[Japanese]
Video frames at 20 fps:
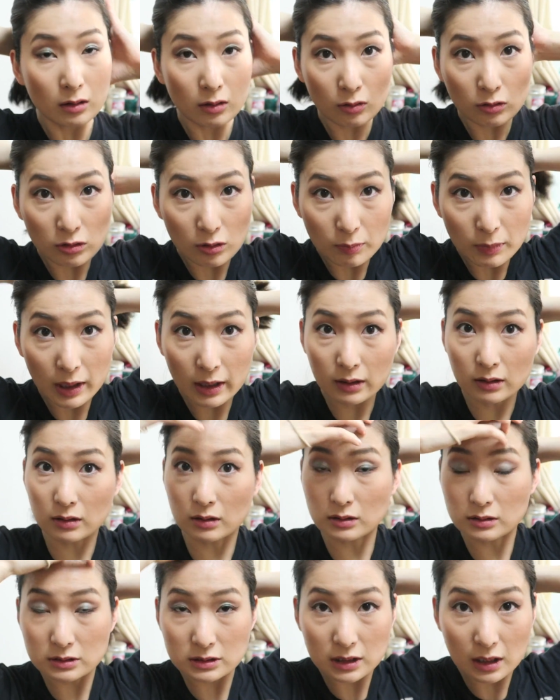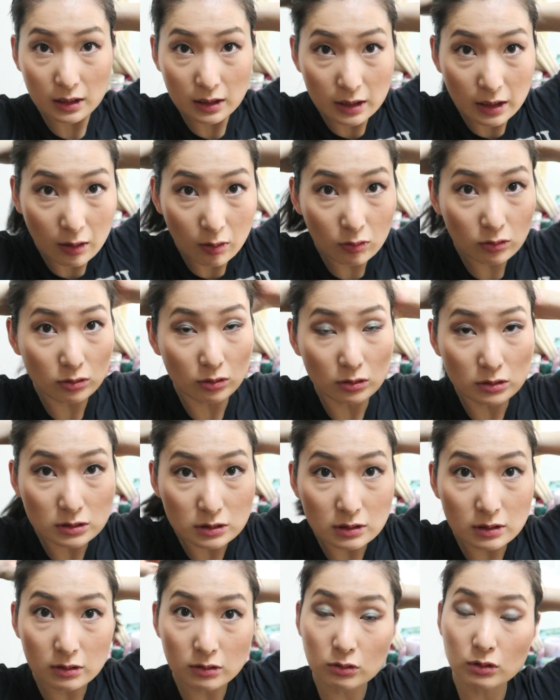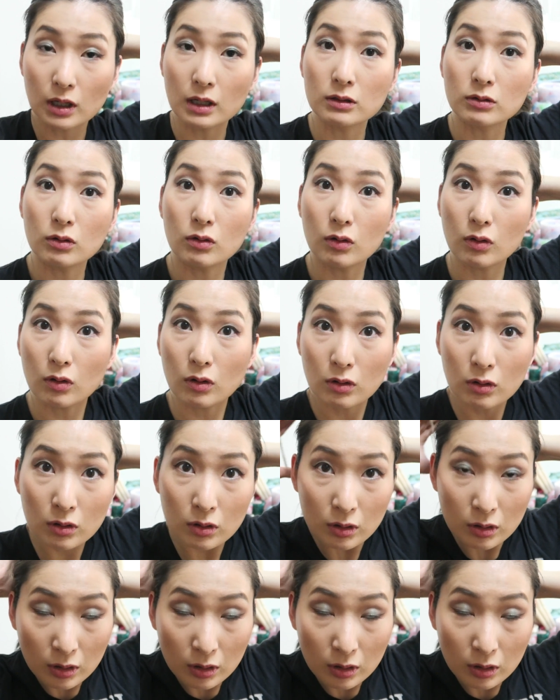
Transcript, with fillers: このメイクさっきほんとあの